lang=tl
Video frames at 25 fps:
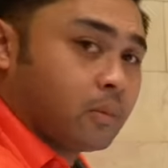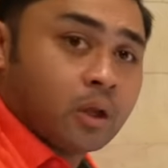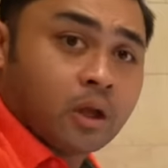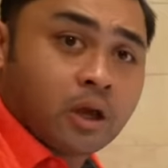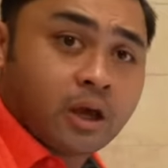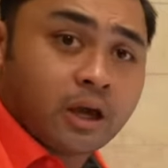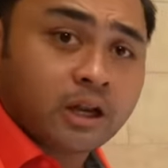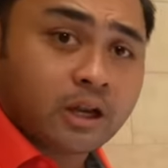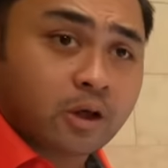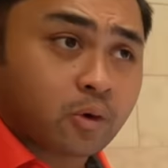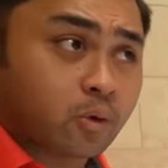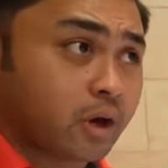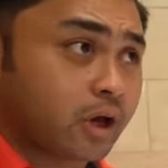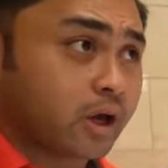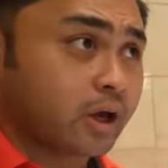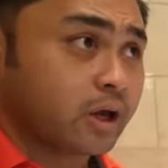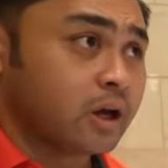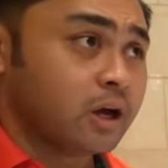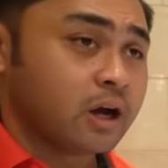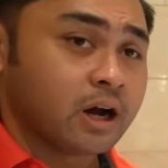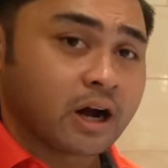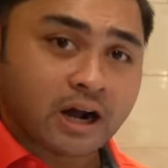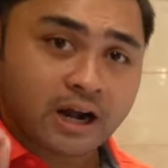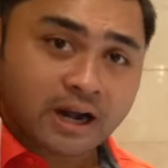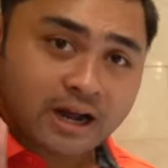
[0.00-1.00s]
Anyway,
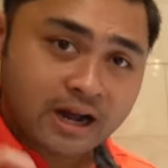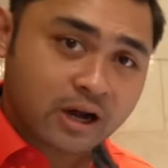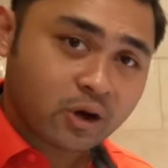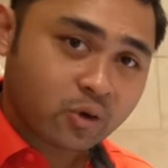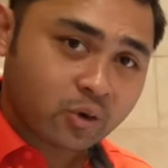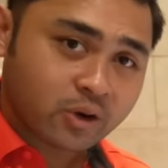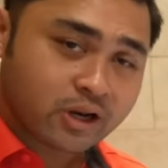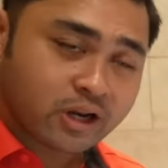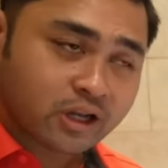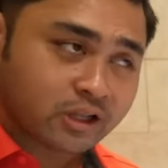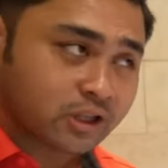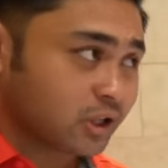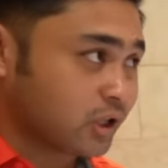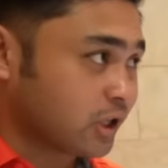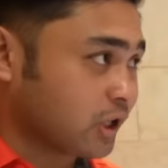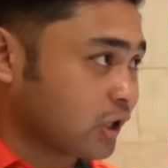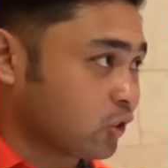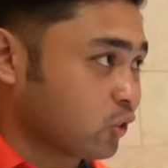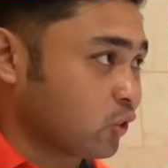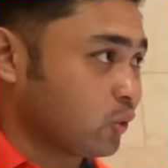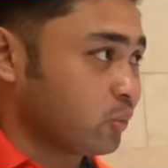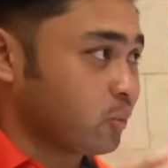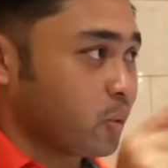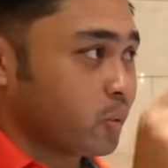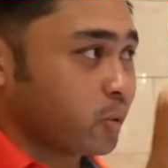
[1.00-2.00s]
ang gagawin natin
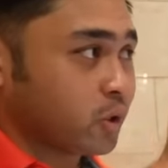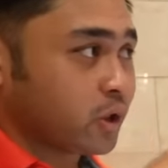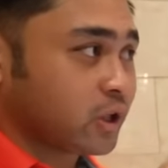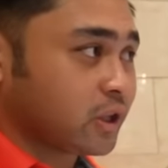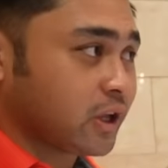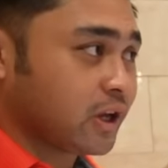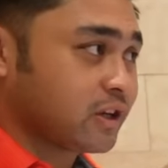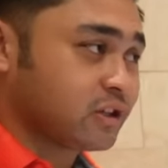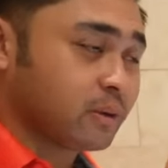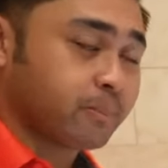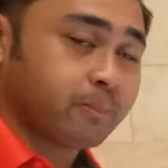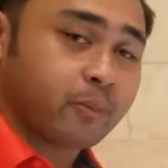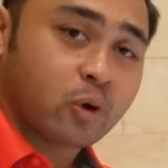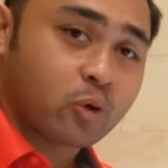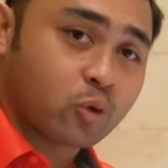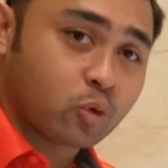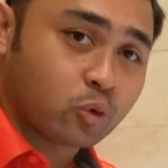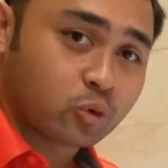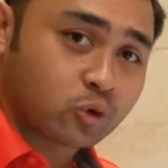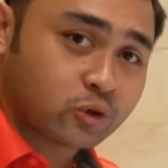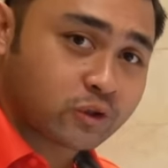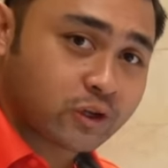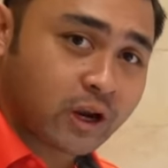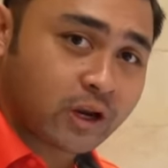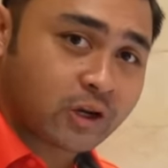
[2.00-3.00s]
dito, pupunta tayo sa paluto
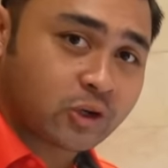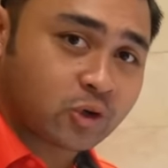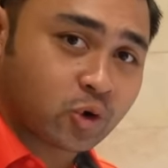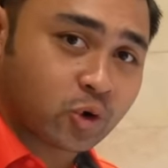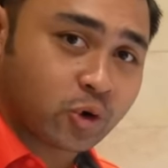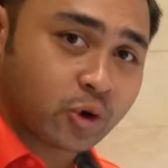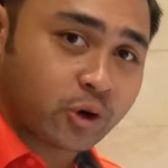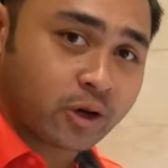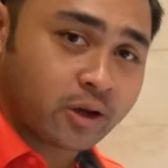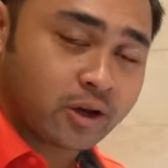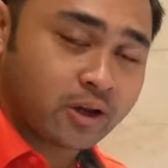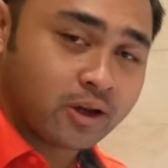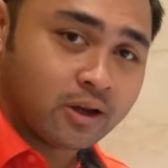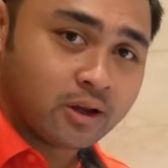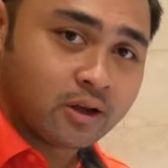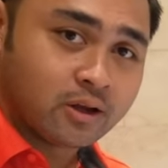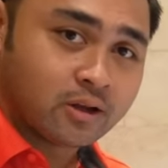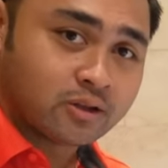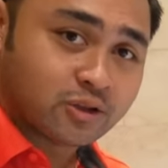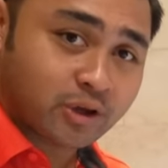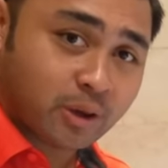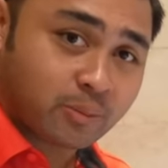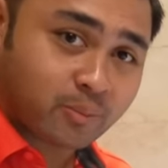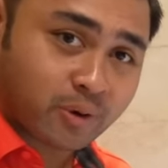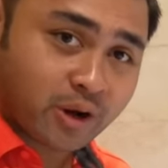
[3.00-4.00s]
section.
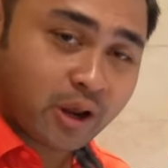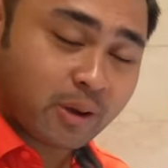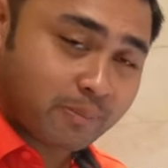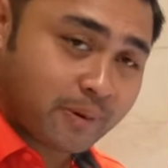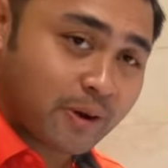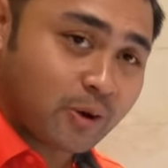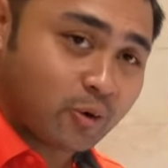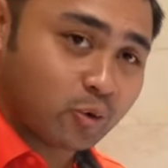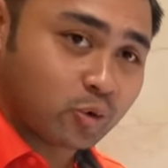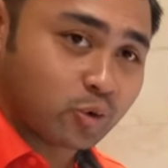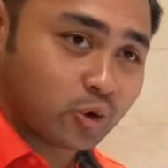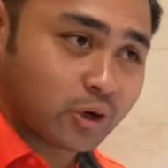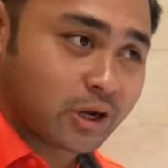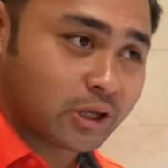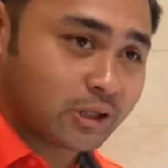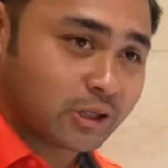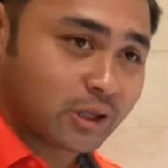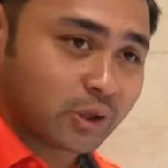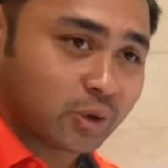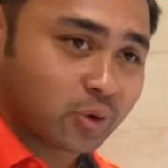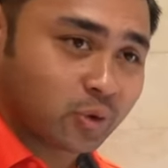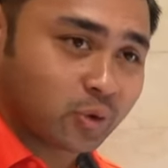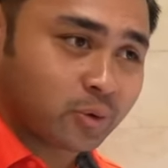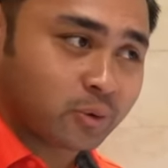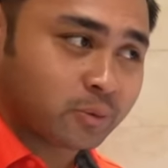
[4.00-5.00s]
Siyempre, ipaluto natin
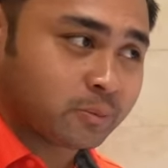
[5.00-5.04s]
to.